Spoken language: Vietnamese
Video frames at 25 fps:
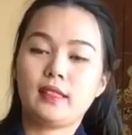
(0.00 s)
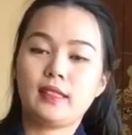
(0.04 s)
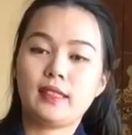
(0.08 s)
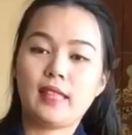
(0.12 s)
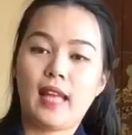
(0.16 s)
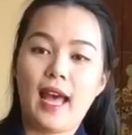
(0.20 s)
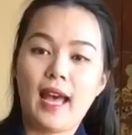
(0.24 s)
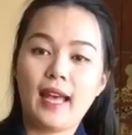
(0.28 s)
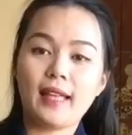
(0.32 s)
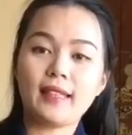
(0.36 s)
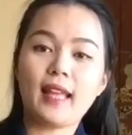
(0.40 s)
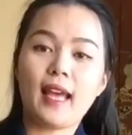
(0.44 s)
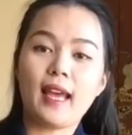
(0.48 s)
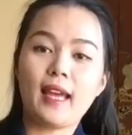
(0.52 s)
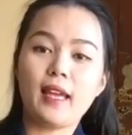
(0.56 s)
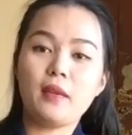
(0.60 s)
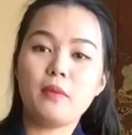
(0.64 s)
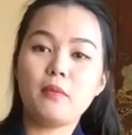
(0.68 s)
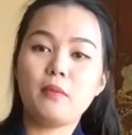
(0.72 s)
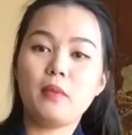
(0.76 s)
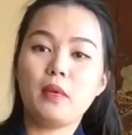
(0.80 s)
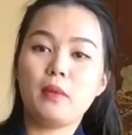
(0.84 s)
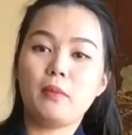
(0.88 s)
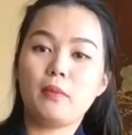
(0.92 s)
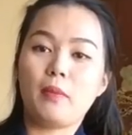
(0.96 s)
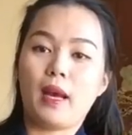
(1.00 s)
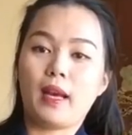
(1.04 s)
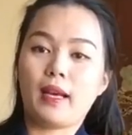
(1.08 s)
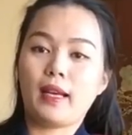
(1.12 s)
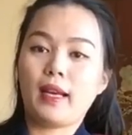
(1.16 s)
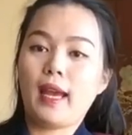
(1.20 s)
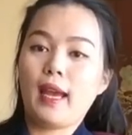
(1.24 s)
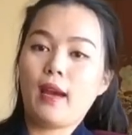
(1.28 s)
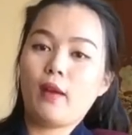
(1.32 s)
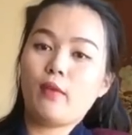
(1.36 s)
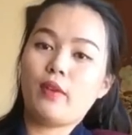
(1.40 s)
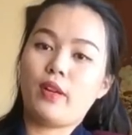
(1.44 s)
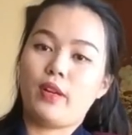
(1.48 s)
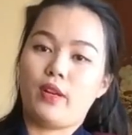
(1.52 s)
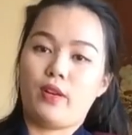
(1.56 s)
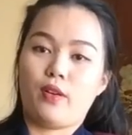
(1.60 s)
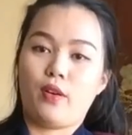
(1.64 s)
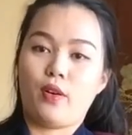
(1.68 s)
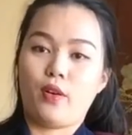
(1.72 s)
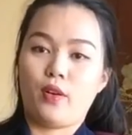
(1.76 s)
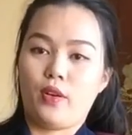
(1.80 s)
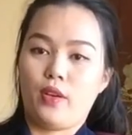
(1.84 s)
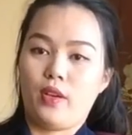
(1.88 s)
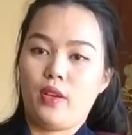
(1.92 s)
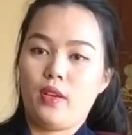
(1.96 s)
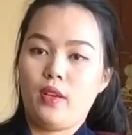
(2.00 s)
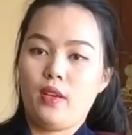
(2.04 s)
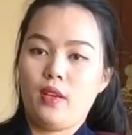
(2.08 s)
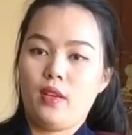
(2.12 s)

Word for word: đã thấy Minh mặc cái áo này rồi.